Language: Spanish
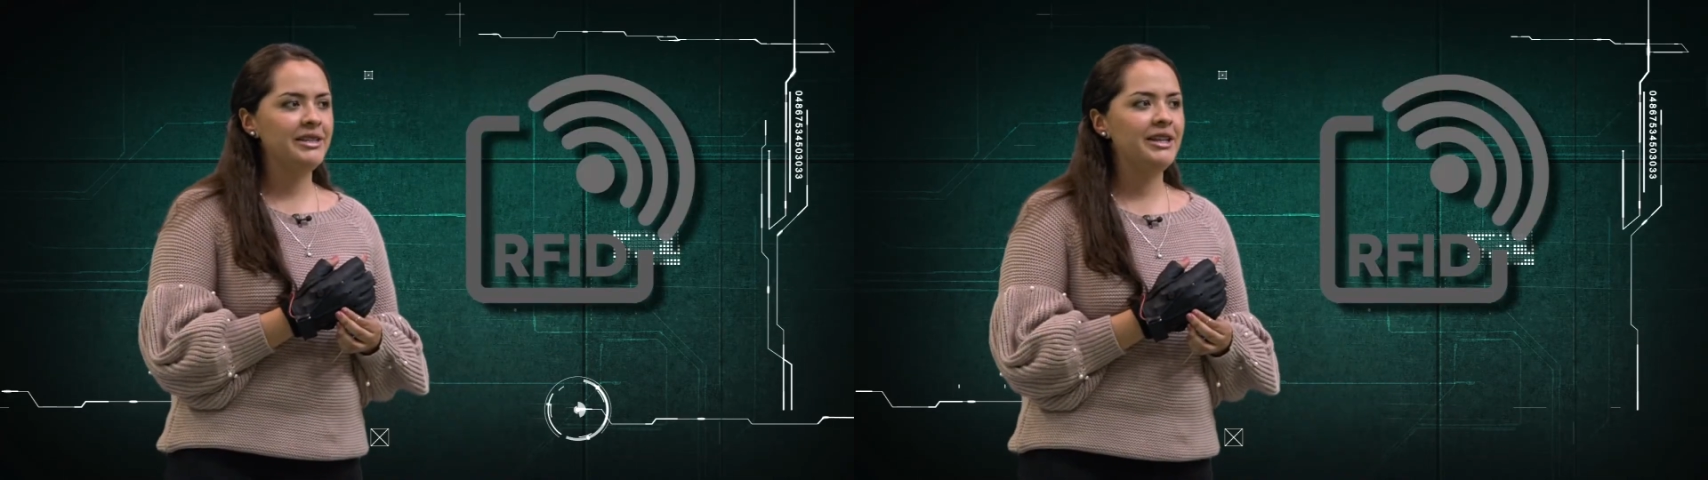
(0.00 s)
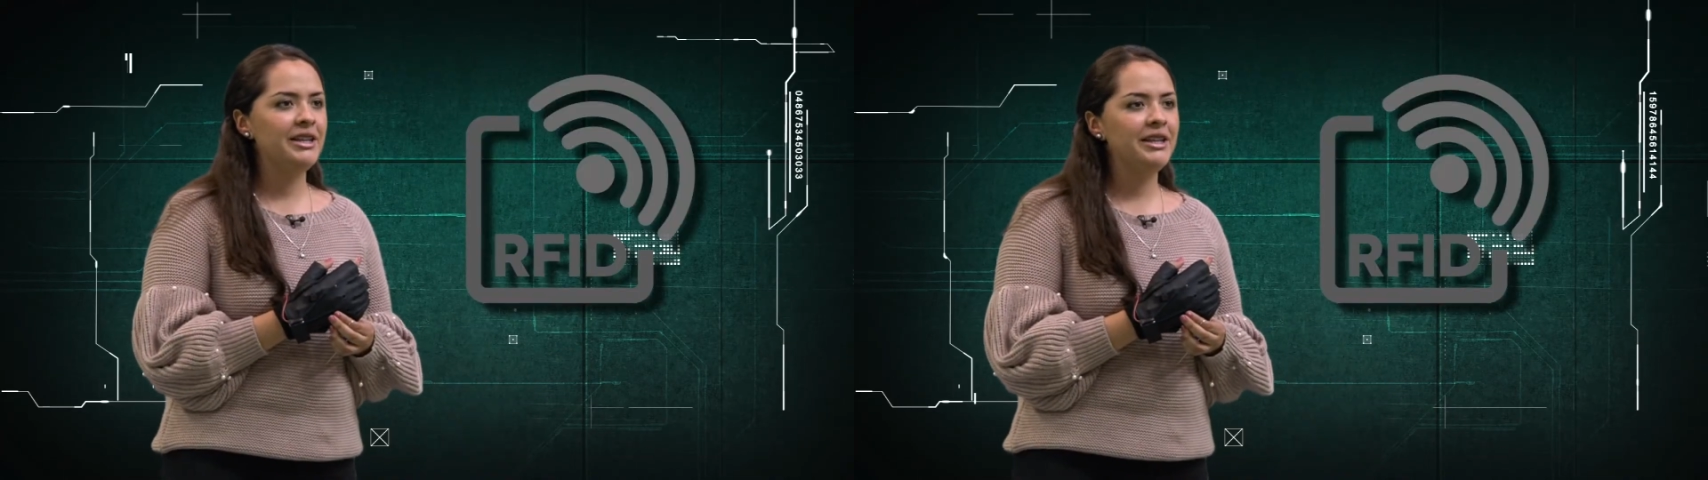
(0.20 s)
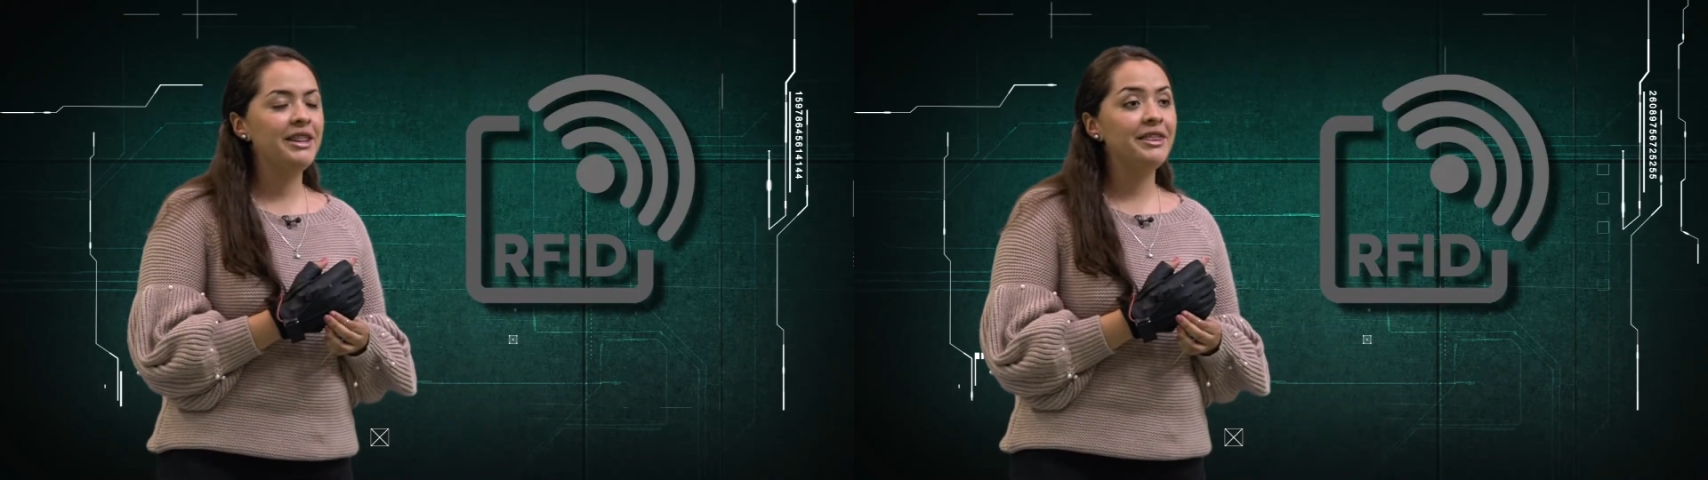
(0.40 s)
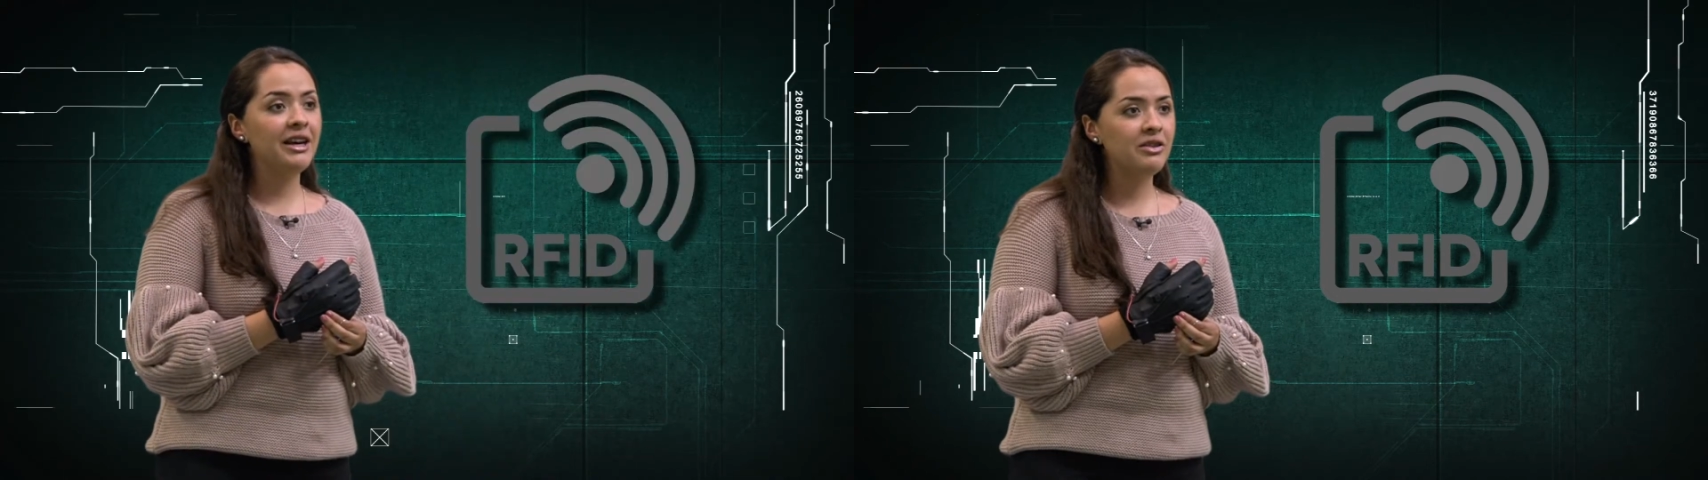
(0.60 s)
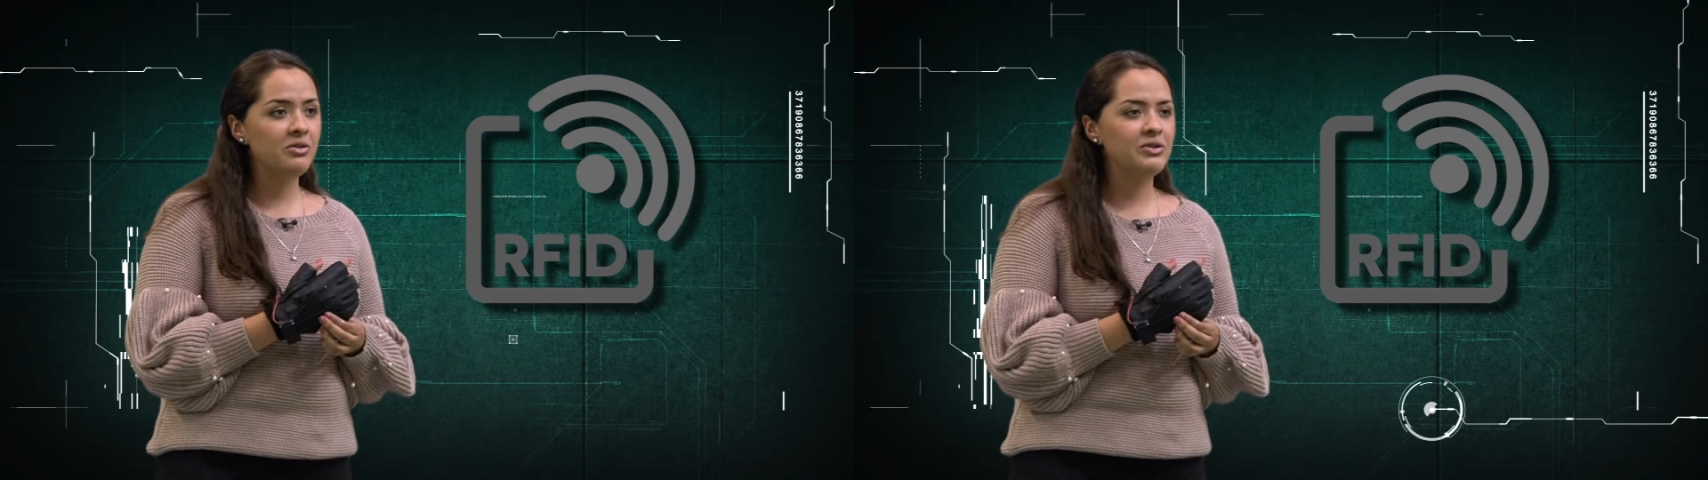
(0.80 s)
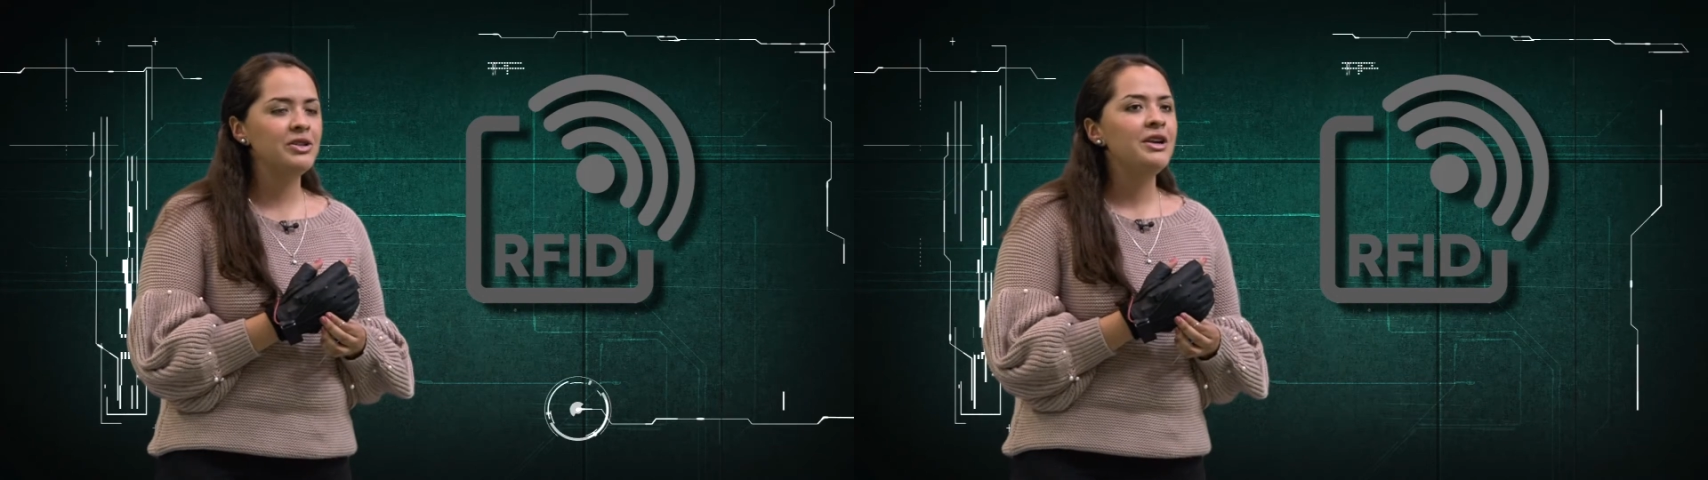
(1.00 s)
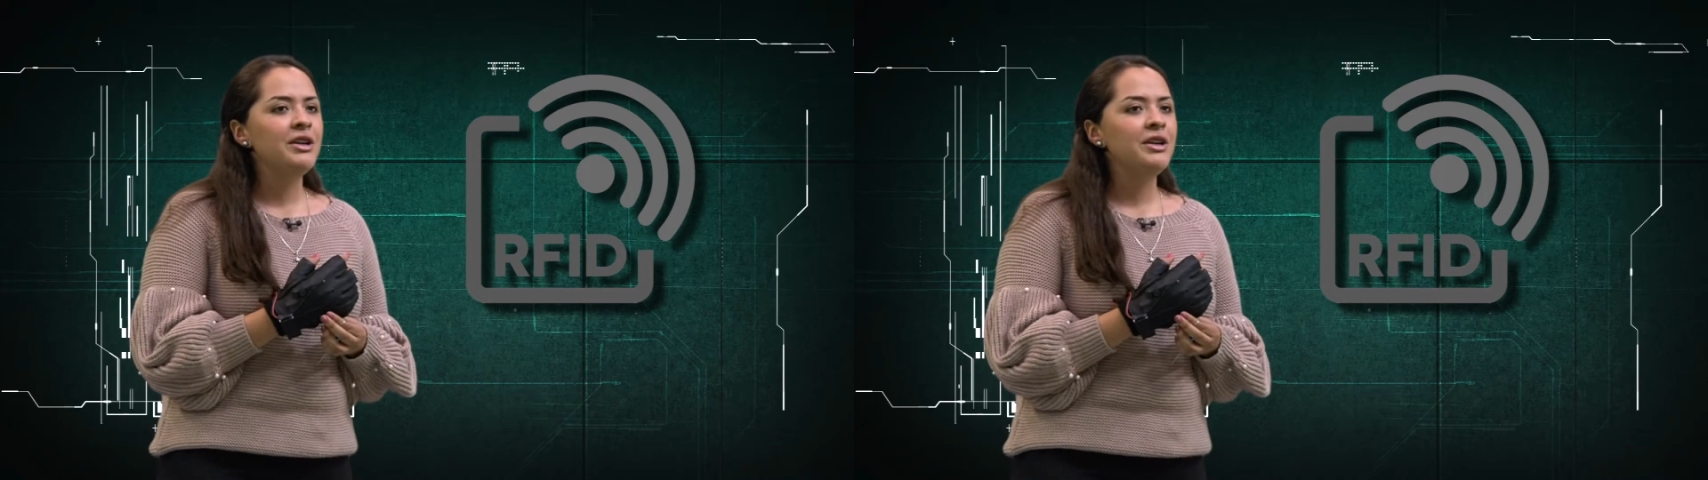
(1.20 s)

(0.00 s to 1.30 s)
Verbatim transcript: que tienen datos